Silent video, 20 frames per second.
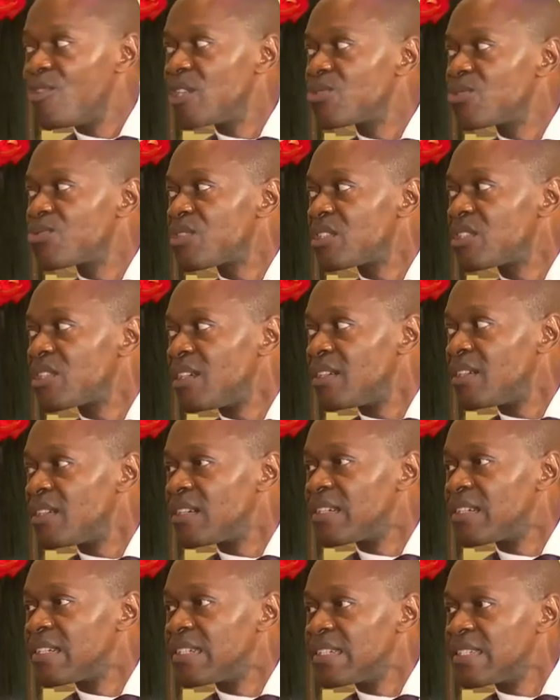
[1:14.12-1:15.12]
tout ce temps,
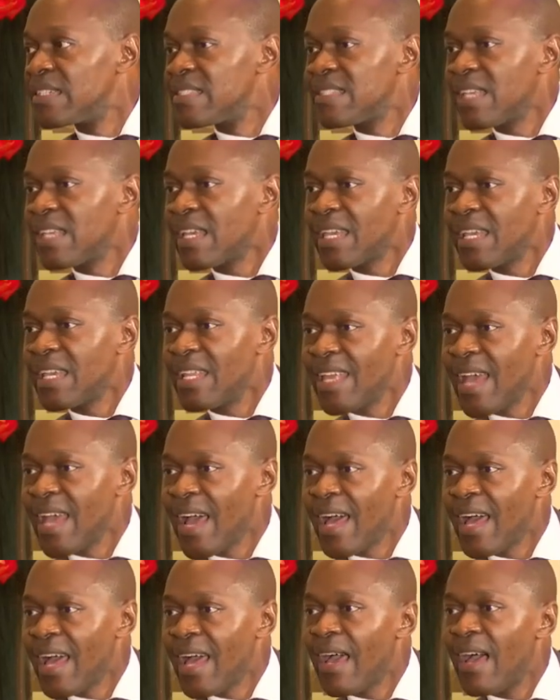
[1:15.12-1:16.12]
hmm. c'est qu'il y
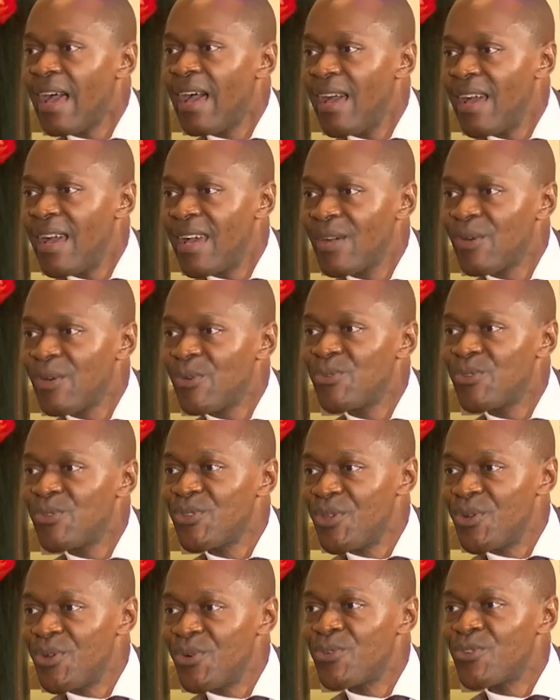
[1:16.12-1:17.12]
a un ou
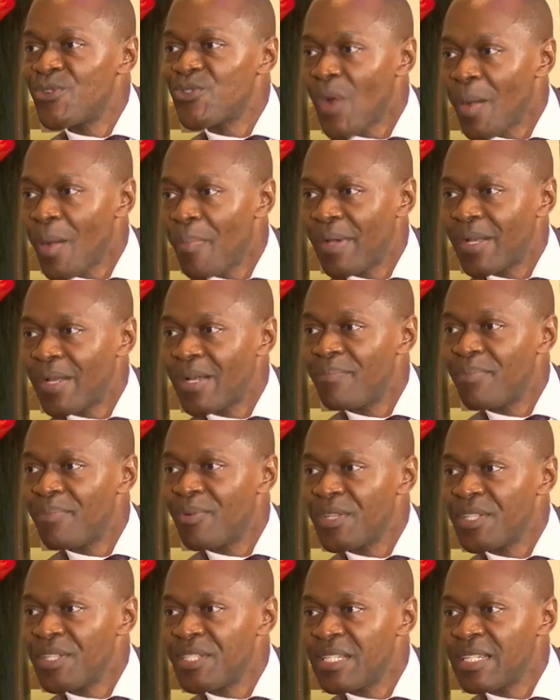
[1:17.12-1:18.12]
deux ou trois parents
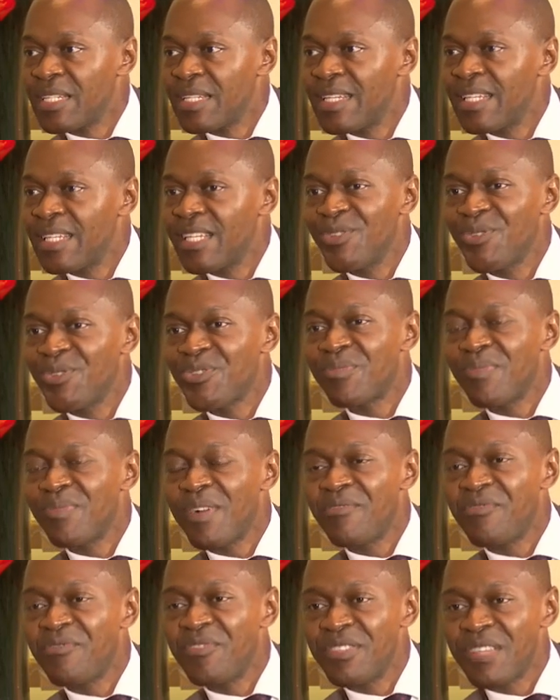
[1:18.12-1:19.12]
politiques qui justement
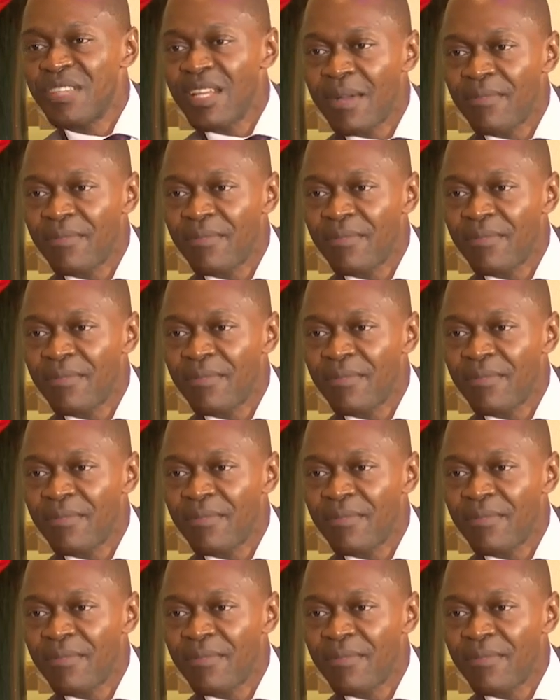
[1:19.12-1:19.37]
visaient la,